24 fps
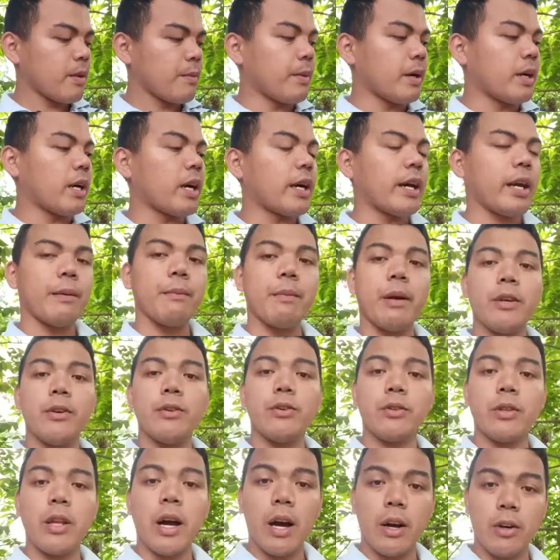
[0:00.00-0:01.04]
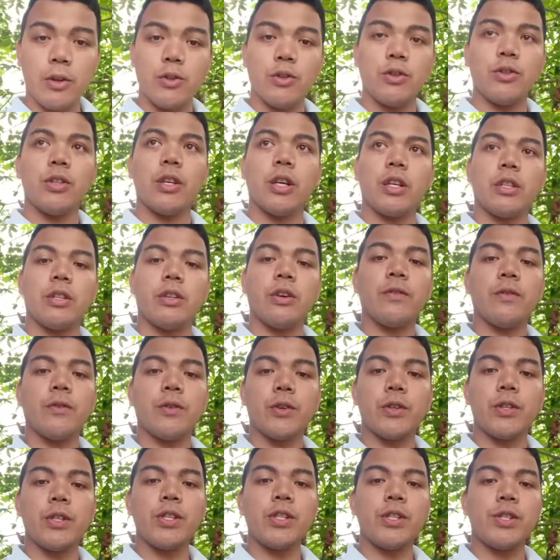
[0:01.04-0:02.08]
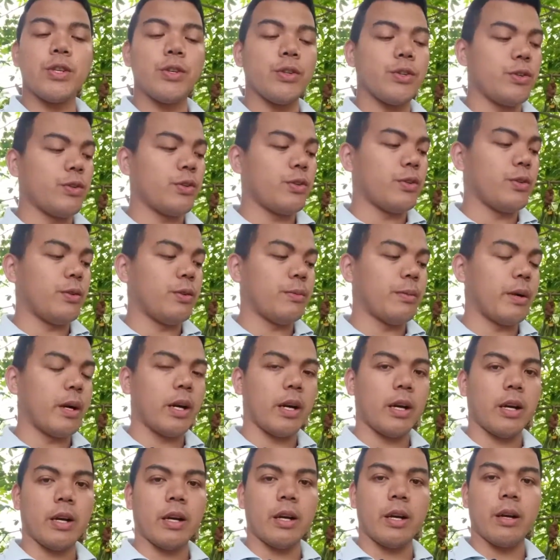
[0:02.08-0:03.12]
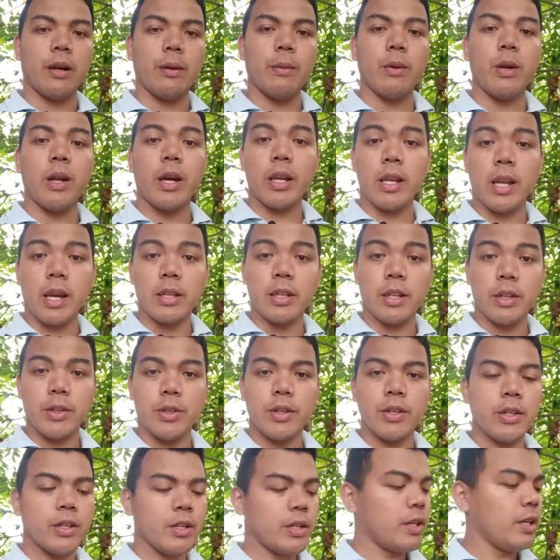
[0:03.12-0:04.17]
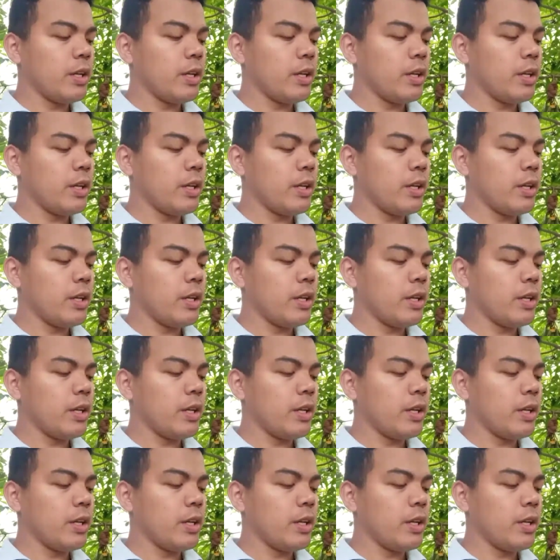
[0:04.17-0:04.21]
magkakaiba yung dahon at of course yung mga bulaklak nito.